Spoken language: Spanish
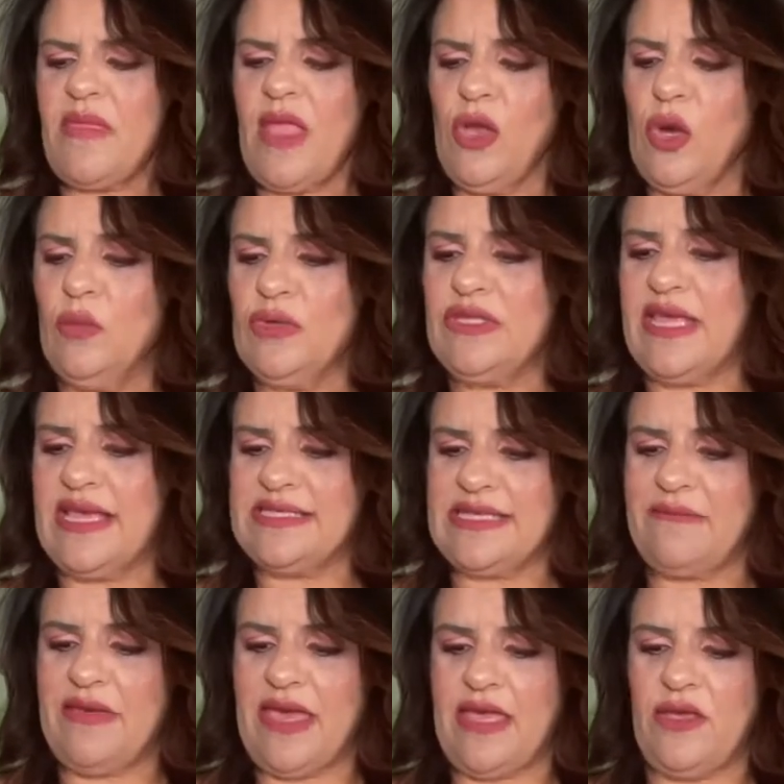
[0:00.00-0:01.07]
Como ustedes
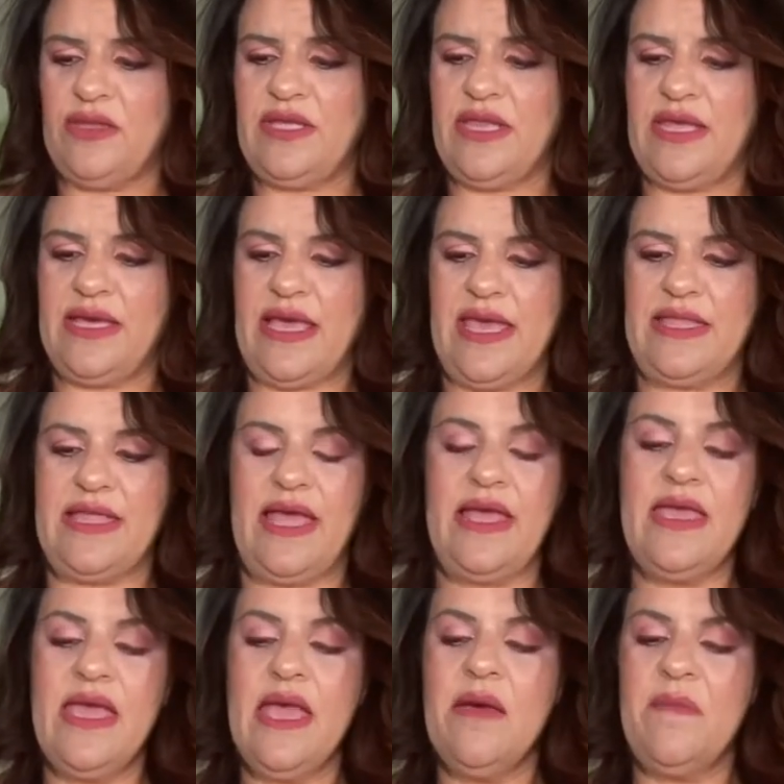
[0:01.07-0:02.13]
saben, ellos tienen cajitas
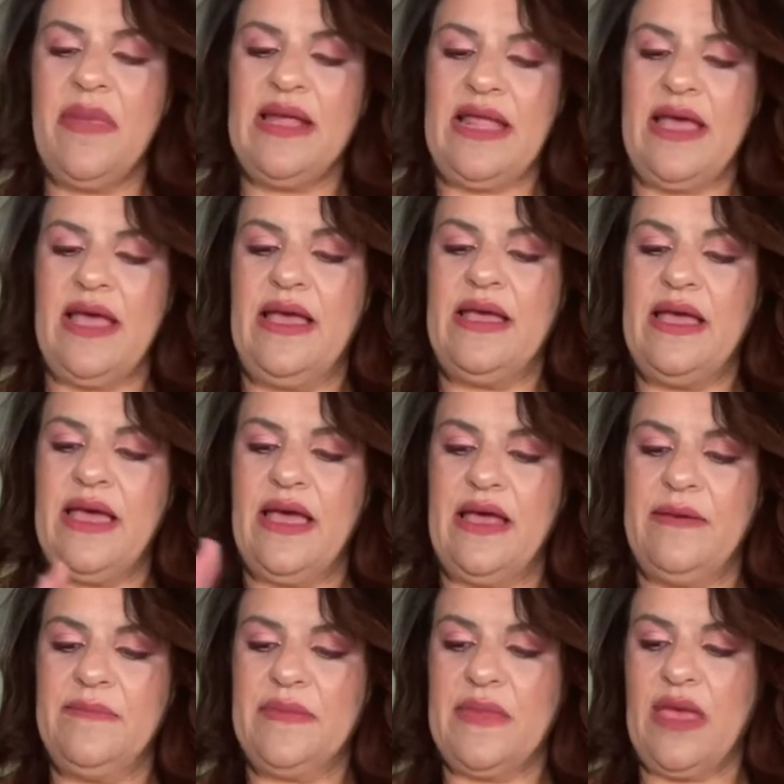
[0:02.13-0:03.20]
para
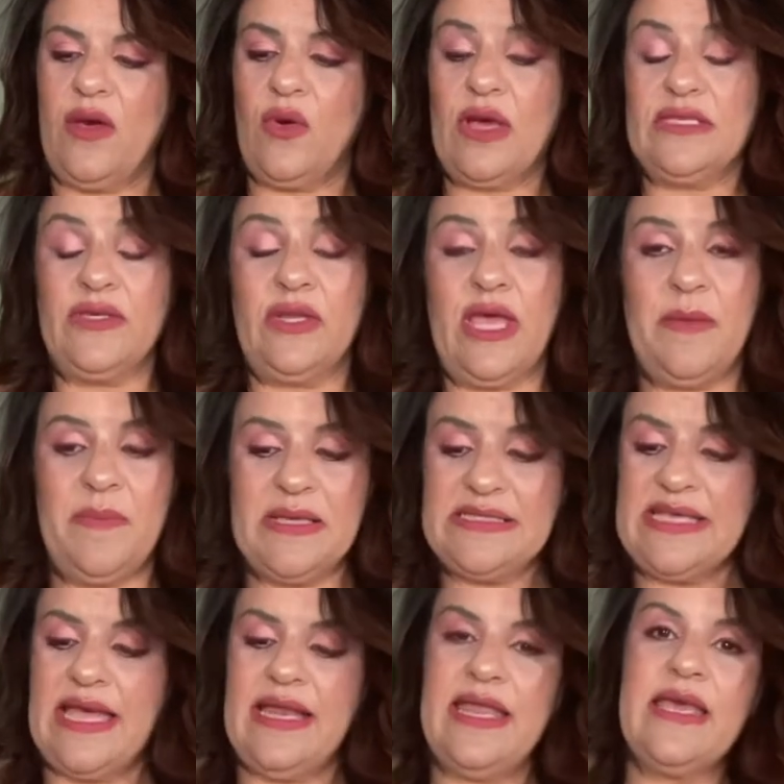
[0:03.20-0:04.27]
ocasiones
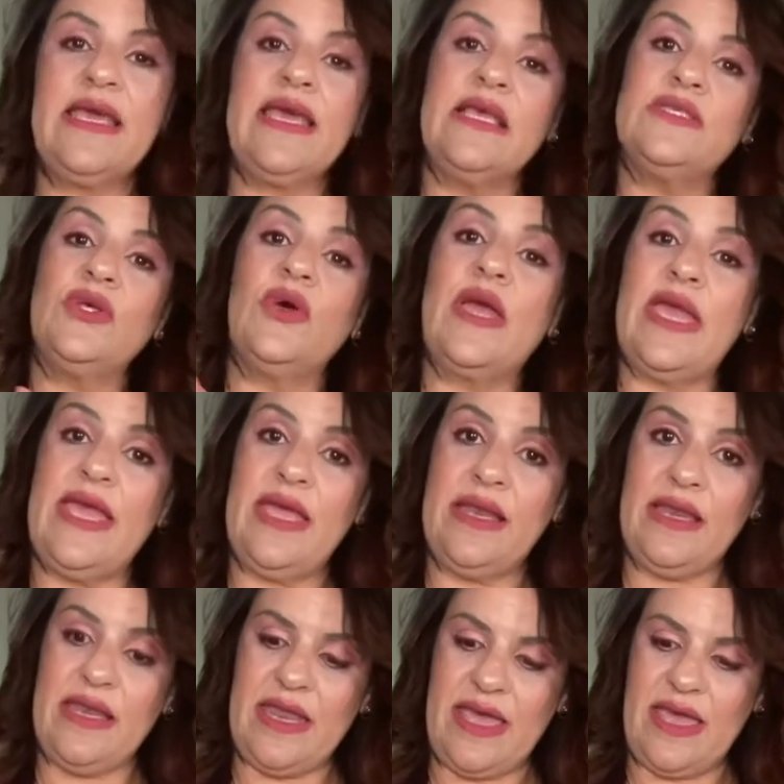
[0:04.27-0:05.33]
especiales que son
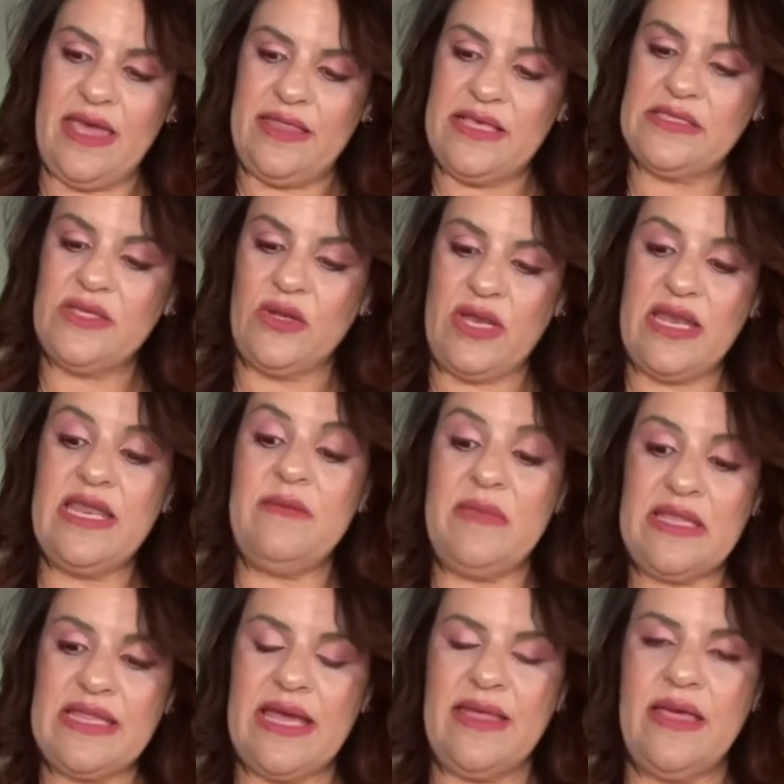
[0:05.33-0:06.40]
ediciones
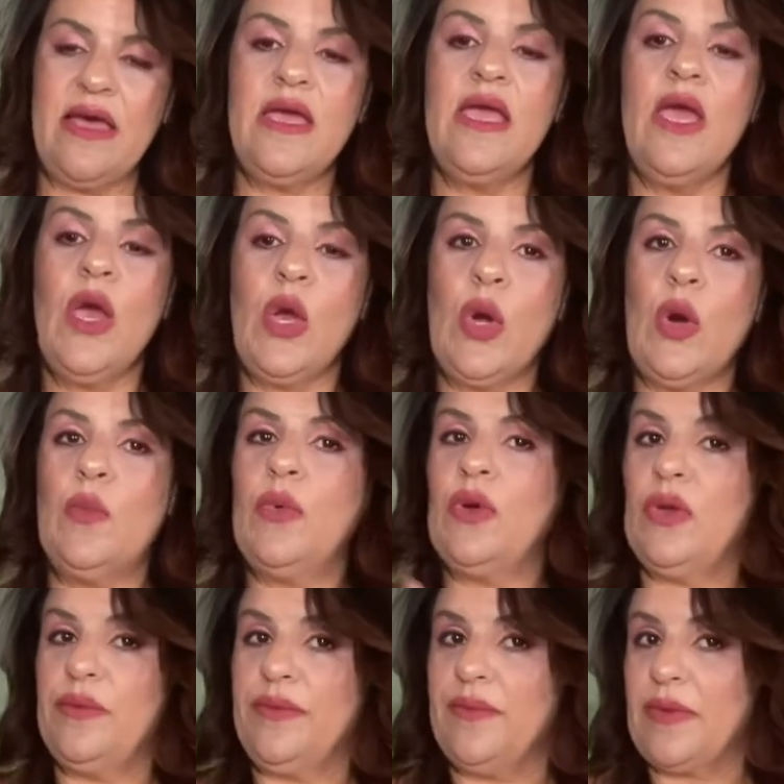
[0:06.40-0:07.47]
limitadas, como
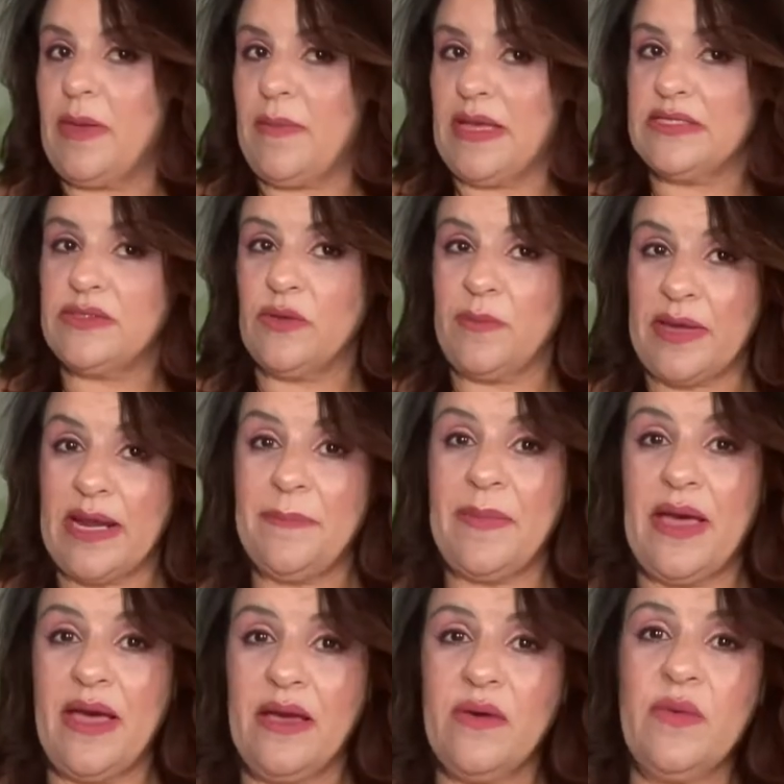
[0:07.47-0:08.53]
lo que pasó para
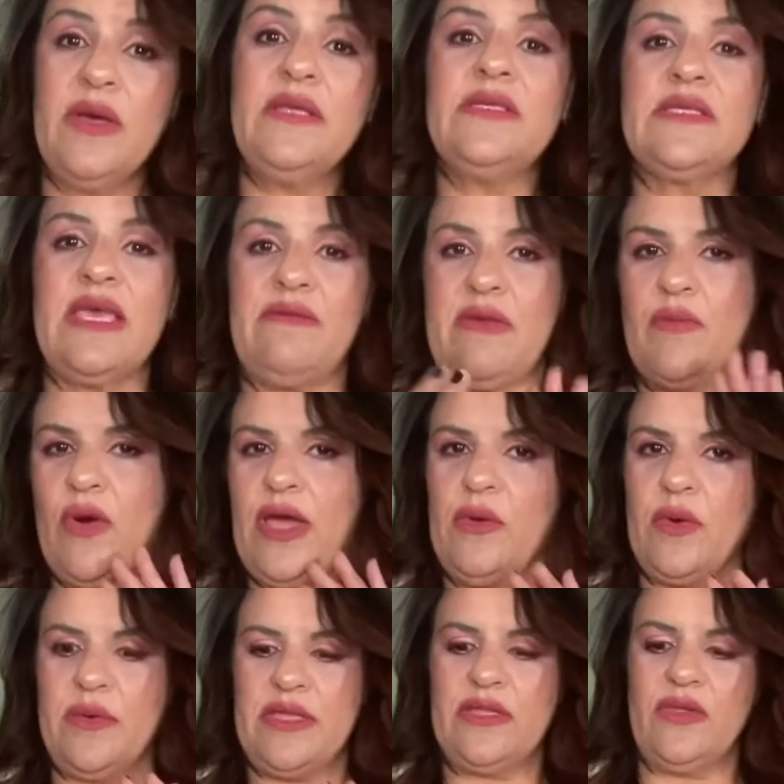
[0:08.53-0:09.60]
Pascuas, que vimos el
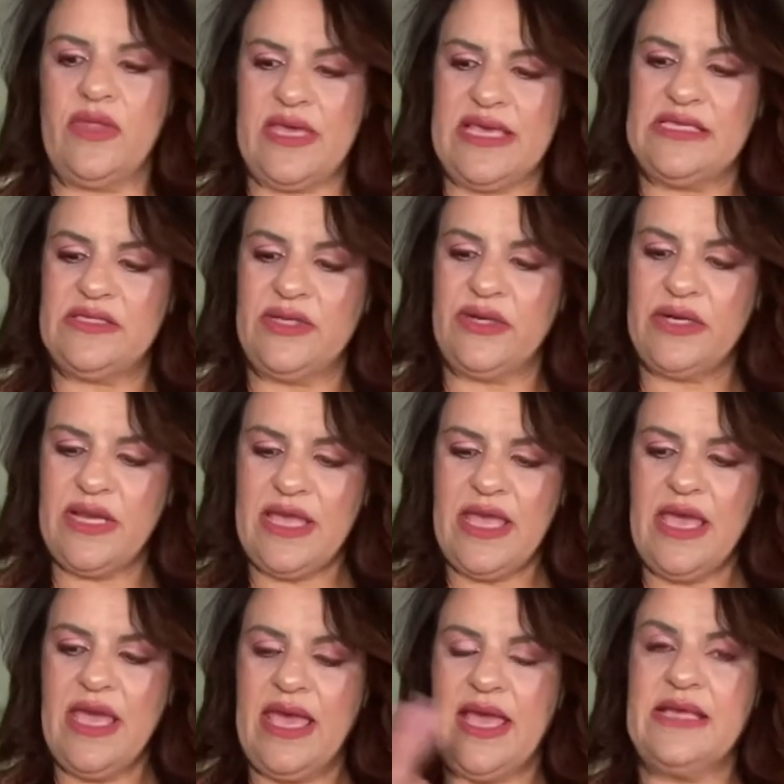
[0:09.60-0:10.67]
huevito de Easter.
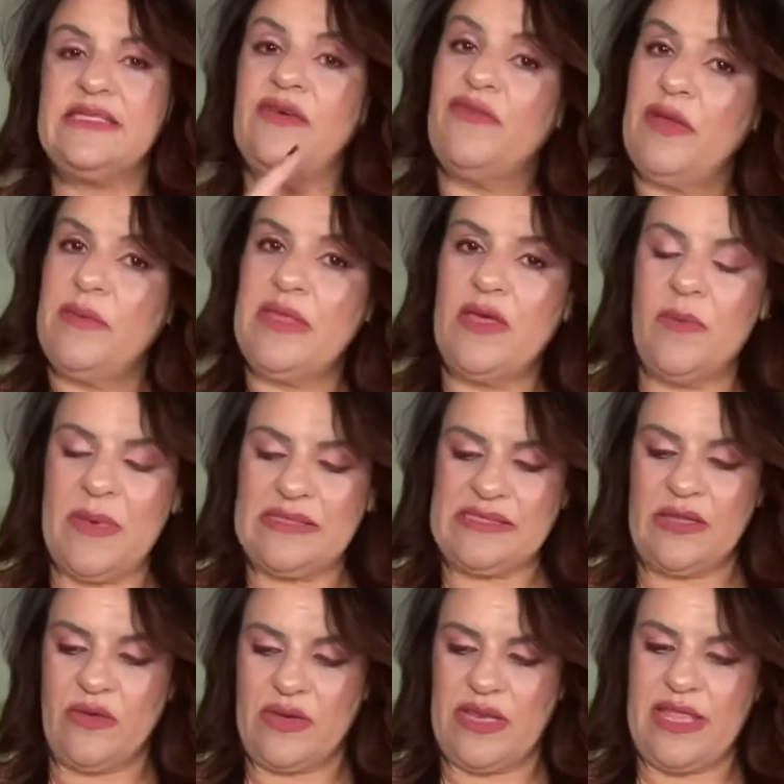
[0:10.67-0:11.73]
Ese fue el video
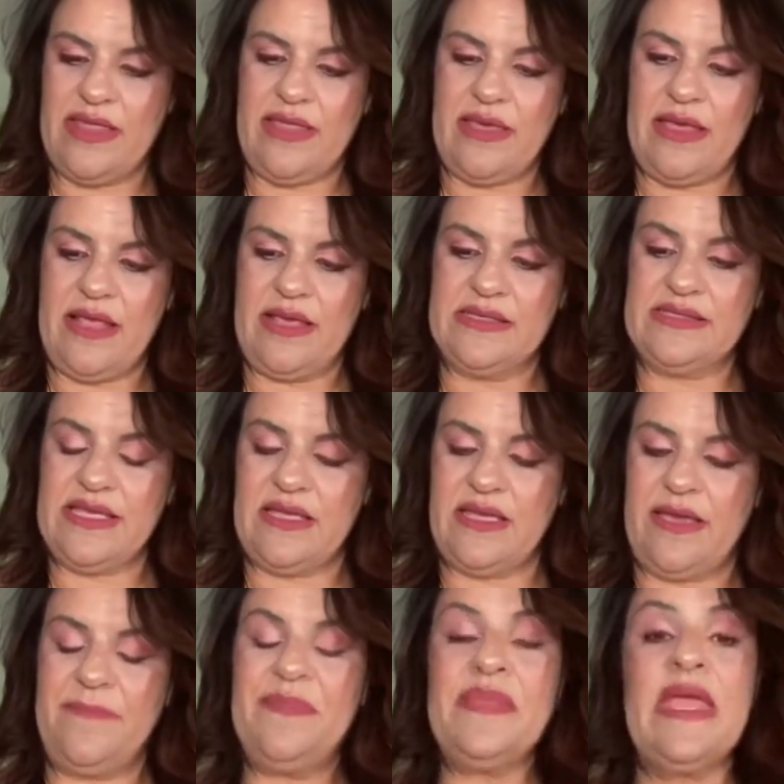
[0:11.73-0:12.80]
pasado que les eh,
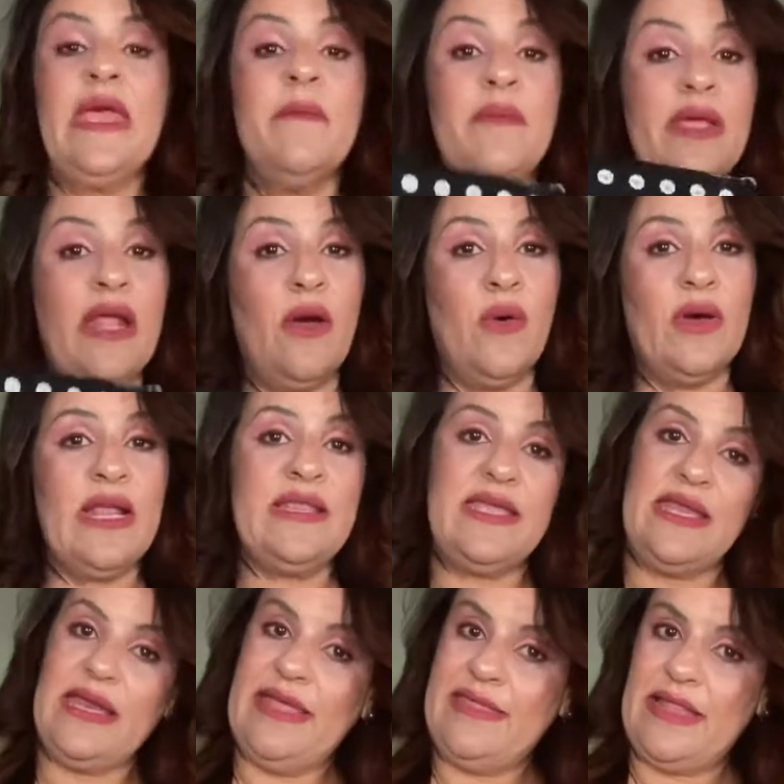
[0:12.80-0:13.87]
enseñé. Pero ahora
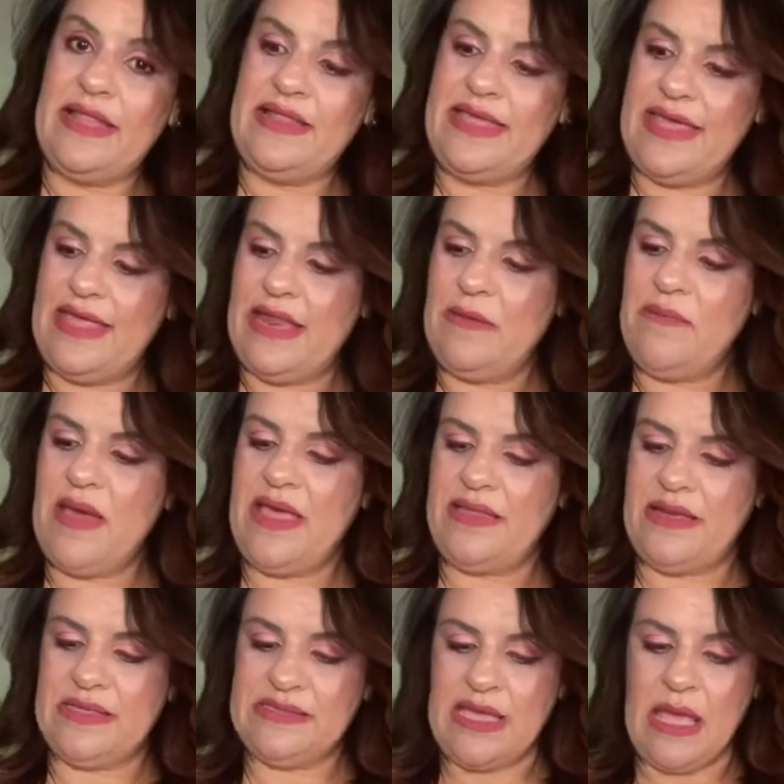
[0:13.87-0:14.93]
tienen la Día de las Padres.